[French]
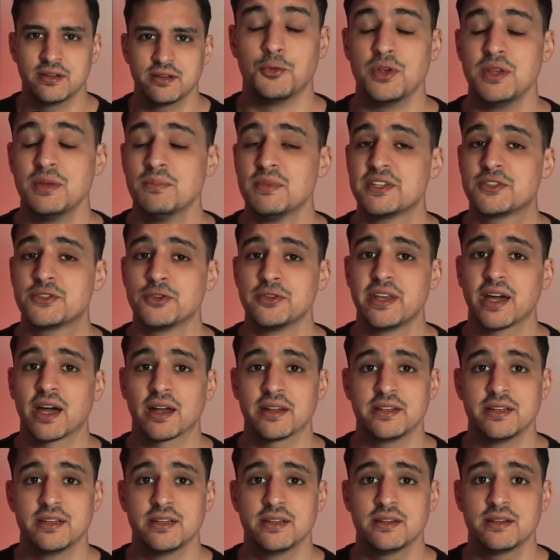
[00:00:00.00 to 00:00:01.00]
Oui, mais ce
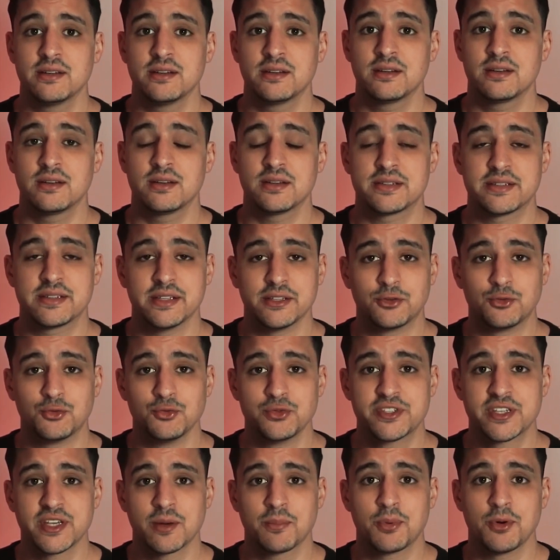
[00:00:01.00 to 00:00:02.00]
dernier s'est tout
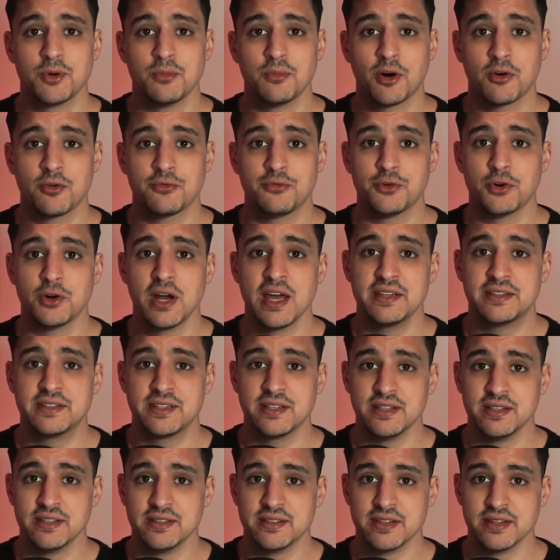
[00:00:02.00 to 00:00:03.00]
simplement
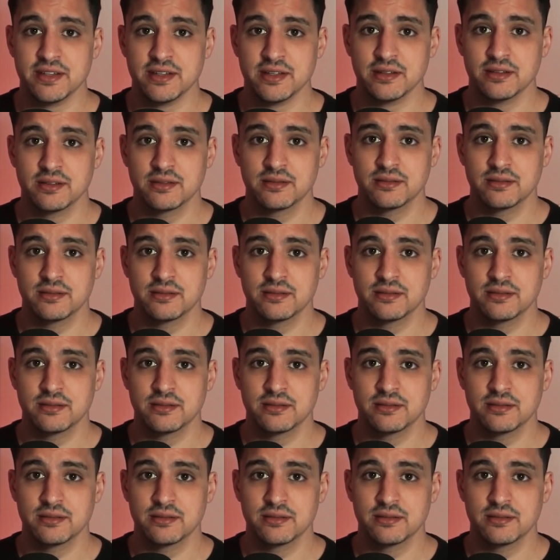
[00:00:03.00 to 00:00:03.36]
volatilisé.